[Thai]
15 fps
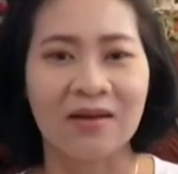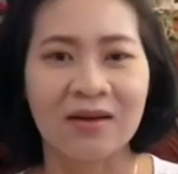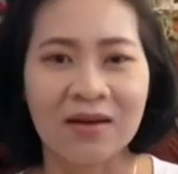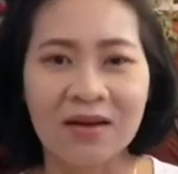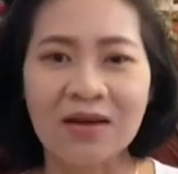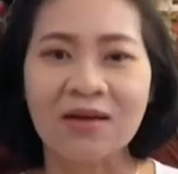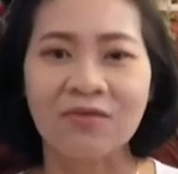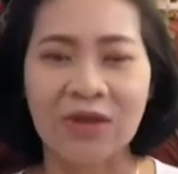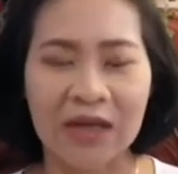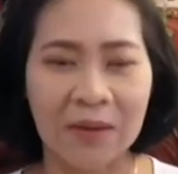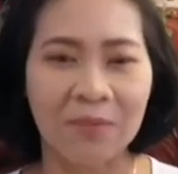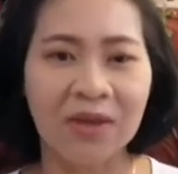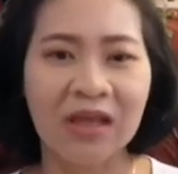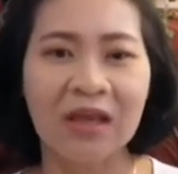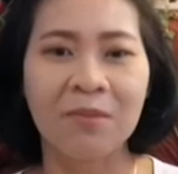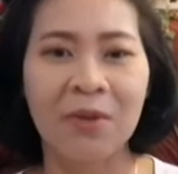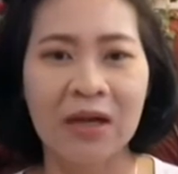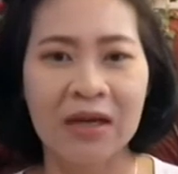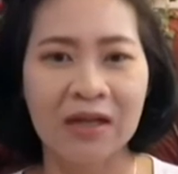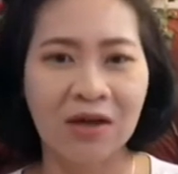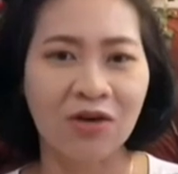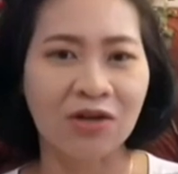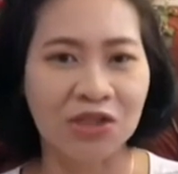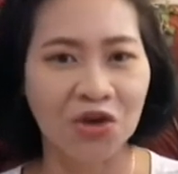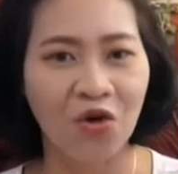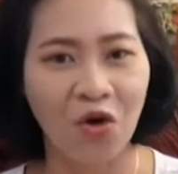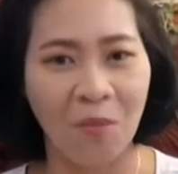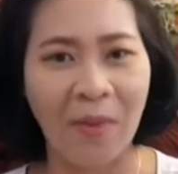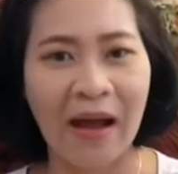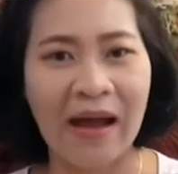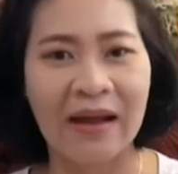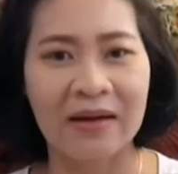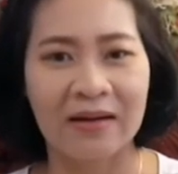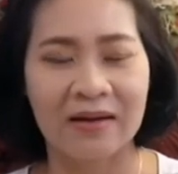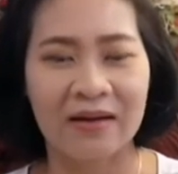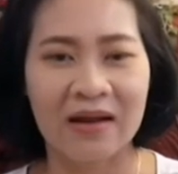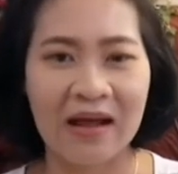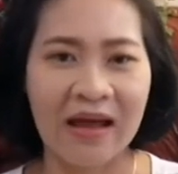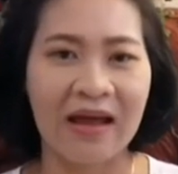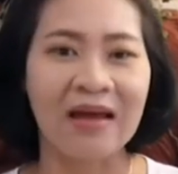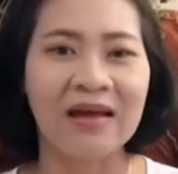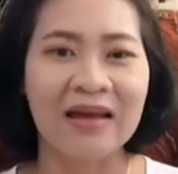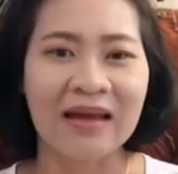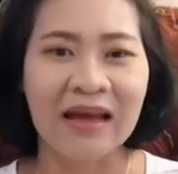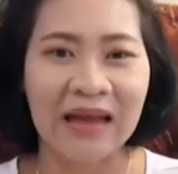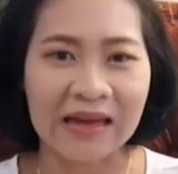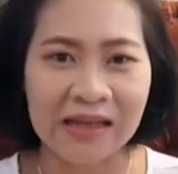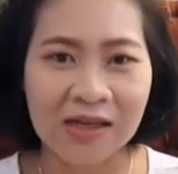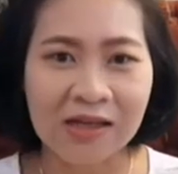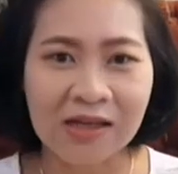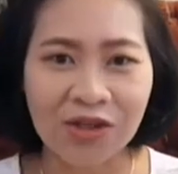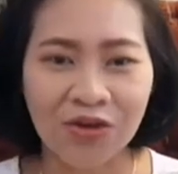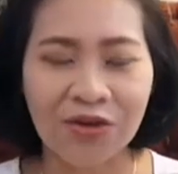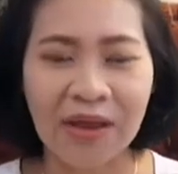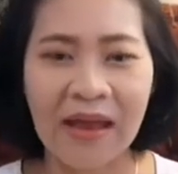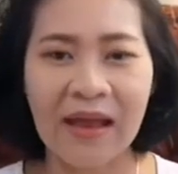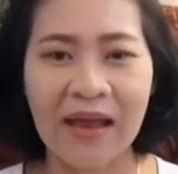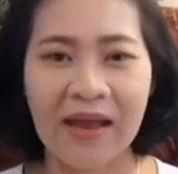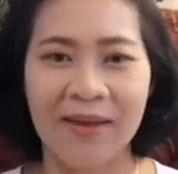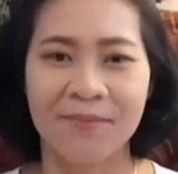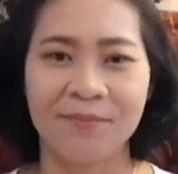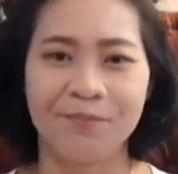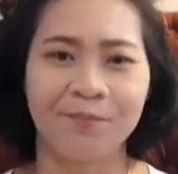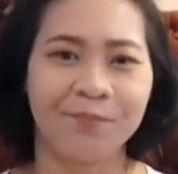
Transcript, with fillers: เลิกมันทำพิธีเป็นเลิกของเจ้าของบ้านนะคะ อันนี้คือต้องแยกกัน